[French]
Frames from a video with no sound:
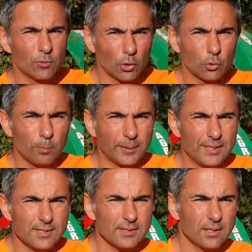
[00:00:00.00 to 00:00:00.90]

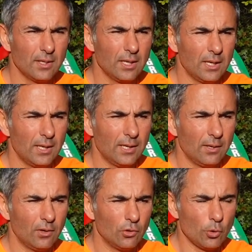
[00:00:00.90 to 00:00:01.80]
d'entreprises,
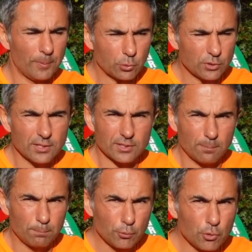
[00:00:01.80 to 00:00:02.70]
je pense que ce serait
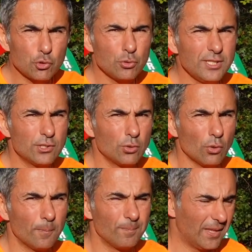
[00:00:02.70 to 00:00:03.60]
plus
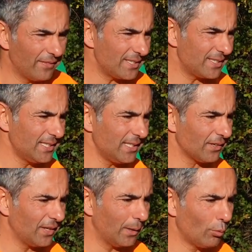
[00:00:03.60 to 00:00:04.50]
judicieux d'investir
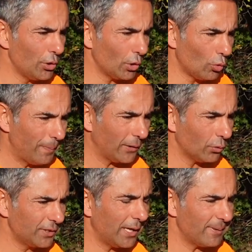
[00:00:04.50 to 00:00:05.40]
dans un broyeur compact
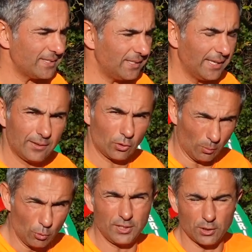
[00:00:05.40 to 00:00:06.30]
haute capacité
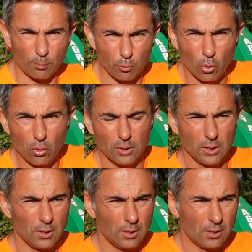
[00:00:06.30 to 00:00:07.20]
comme le Titan Pro.
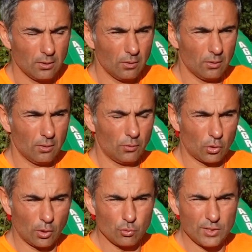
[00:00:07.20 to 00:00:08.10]
Euh, donc
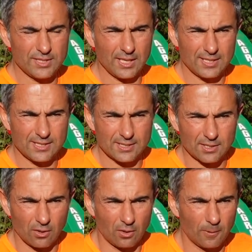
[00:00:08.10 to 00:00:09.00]
comme je vous le disais, il
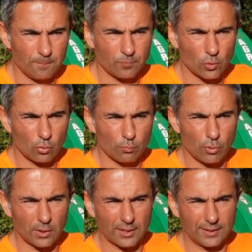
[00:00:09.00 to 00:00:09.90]
existe en donc
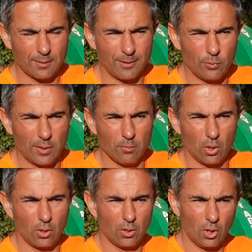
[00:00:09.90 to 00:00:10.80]
pouvoir le tracter
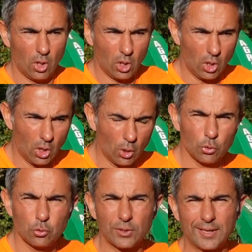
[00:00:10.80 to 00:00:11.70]
manuellement, en
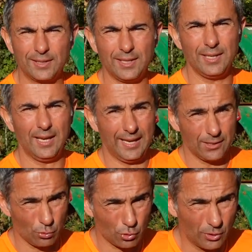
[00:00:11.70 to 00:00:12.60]
auto-tracté et
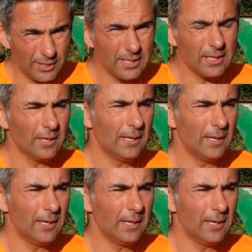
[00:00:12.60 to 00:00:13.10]
sur chenille.